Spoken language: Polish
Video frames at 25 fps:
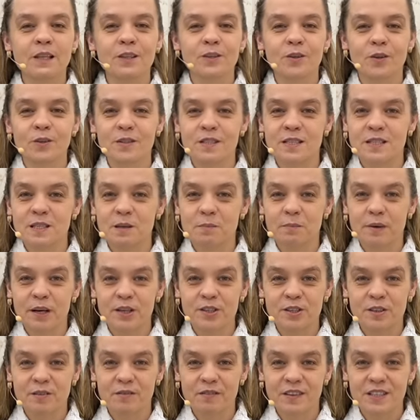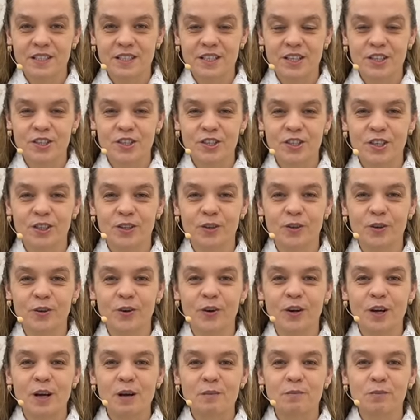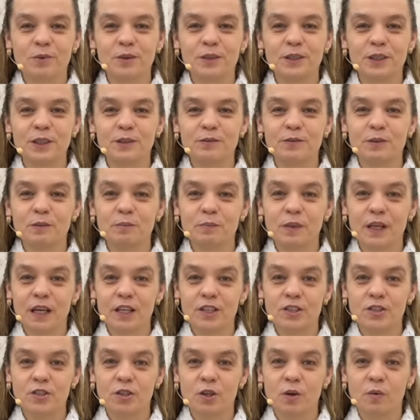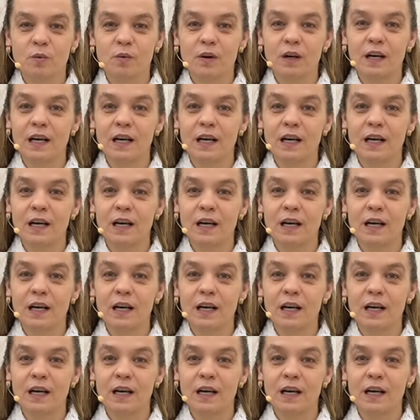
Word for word: Drodzy, zapraszam Was jeszcze do modlitwy pieśnią